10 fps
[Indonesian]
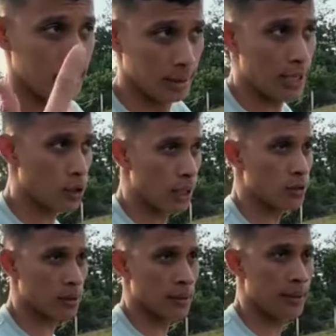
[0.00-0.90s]
Langsung
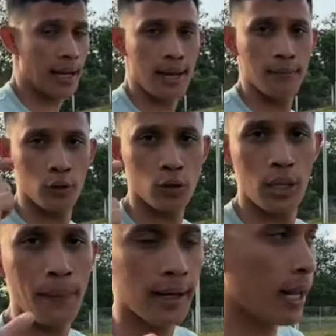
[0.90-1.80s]
langsung tonton ya untuk
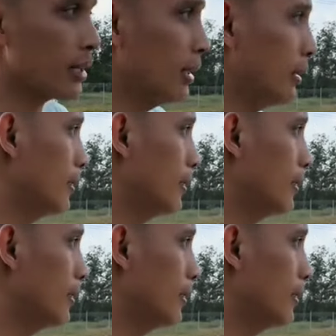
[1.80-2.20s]
DPR RI